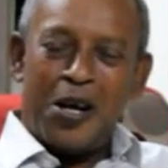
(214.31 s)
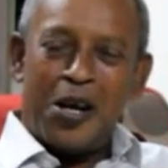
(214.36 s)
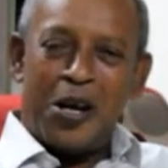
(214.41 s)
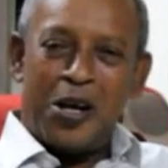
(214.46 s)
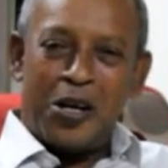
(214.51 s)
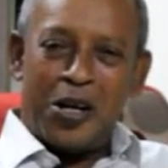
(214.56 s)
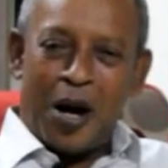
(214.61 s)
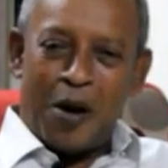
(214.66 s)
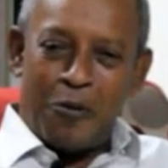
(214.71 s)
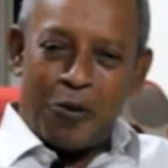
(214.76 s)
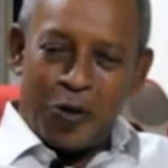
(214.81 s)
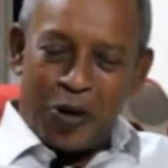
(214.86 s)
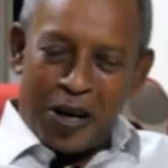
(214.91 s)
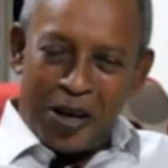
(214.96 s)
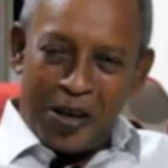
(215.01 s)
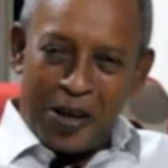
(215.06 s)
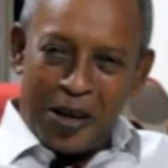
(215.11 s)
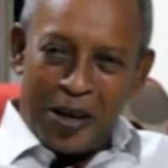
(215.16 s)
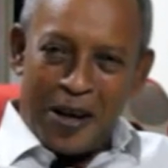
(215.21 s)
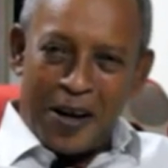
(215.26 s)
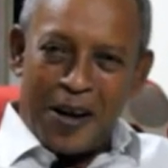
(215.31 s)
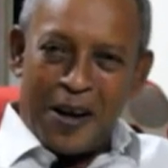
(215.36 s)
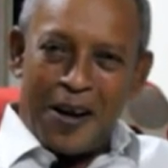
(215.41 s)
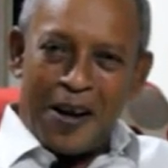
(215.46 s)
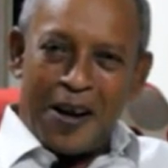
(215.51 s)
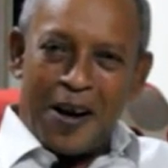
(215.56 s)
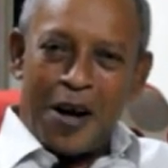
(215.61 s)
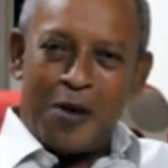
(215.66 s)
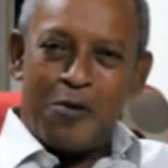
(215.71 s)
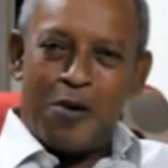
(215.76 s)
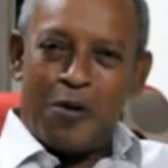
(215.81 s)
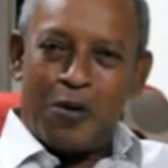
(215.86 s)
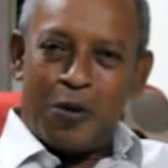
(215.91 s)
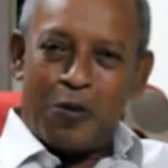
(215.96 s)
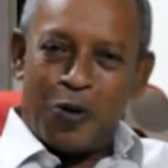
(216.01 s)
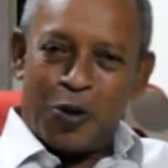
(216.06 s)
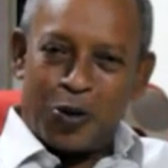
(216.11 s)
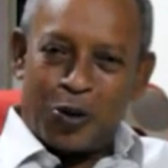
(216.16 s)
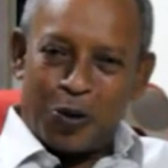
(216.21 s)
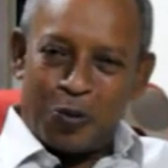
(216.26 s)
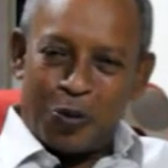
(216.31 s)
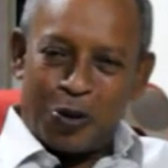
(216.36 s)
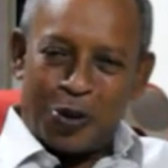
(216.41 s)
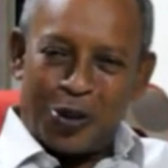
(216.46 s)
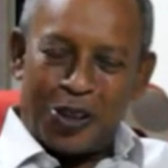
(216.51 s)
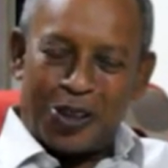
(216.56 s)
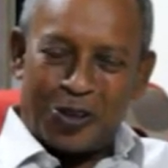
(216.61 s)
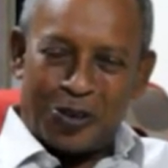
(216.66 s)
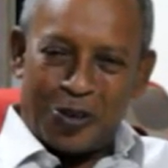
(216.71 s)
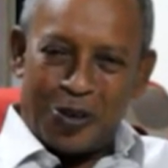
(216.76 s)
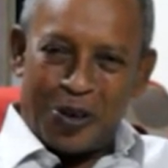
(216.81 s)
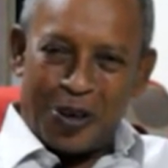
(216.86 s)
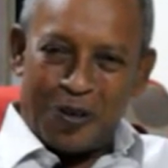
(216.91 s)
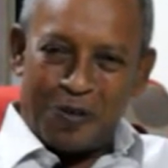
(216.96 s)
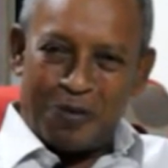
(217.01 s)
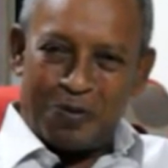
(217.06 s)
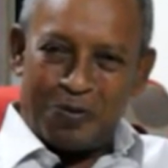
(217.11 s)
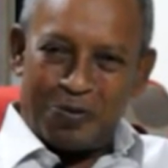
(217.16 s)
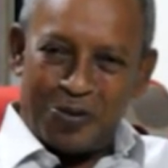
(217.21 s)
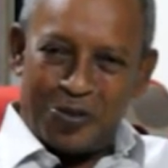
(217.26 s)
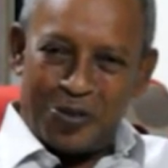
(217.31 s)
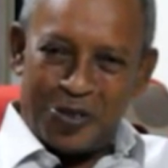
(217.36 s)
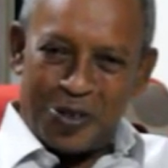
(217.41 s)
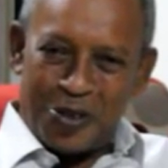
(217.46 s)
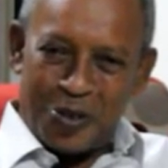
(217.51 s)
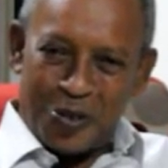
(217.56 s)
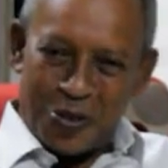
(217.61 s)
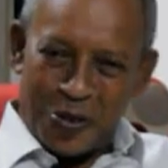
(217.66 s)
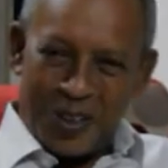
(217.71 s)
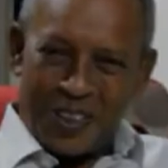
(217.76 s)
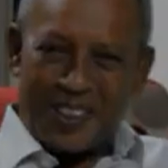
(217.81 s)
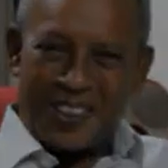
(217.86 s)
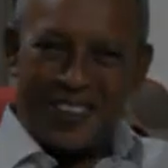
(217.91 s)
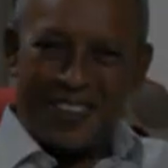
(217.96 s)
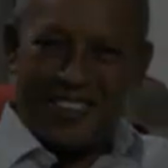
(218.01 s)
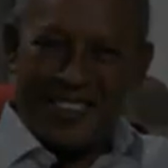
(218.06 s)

এই কামনা নিয়ে আমি আমার বক্তব্য শেষ করলাম ধন্যবাদ